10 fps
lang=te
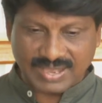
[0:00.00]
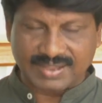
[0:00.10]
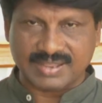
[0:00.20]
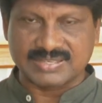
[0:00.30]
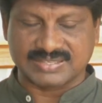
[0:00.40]

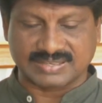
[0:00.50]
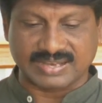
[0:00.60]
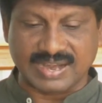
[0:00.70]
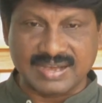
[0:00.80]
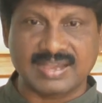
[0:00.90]
సో ఇలాగా
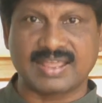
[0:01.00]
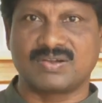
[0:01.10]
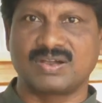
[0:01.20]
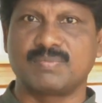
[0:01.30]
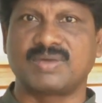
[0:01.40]

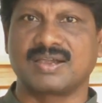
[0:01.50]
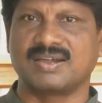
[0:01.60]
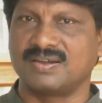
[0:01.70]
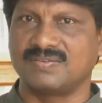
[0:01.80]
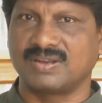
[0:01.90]
స్టాండ్ లేకుండా
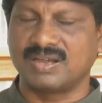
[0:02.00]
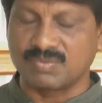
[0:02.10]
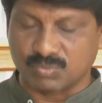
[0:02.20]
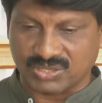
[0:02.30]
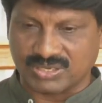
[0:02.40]

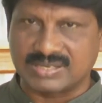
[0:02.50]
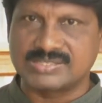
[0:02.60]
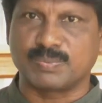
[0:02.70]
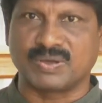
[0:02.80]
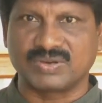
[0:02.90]
మాట్లాడడం వల్ల
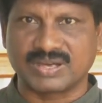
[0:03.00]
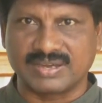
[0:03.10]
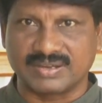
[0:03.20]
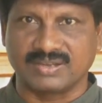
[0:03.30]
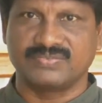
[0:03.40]
మొదటి నుంచి
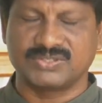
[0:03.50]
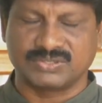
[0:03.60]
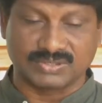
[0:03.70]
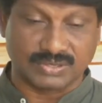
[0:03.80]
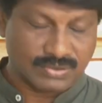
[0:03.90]
పవన్ కళ్యాణ్
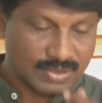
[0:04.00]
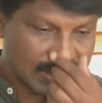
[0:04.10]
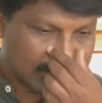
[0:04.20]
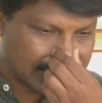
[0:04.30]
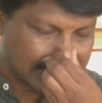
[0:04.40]
కన్ఫ్యూజ్
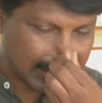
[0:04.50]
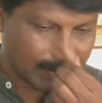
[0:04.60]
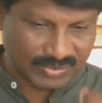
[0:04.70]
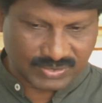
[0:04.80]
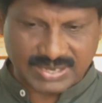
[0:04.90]
అవుతున్నారు
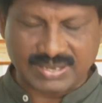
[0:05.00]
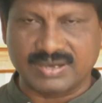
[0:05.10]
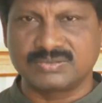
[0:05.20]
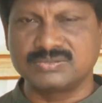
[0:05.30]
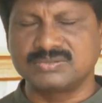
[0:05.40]
ఎందుకంటే పవన్
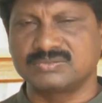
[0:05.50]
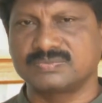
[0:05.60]
కళ్యాణ్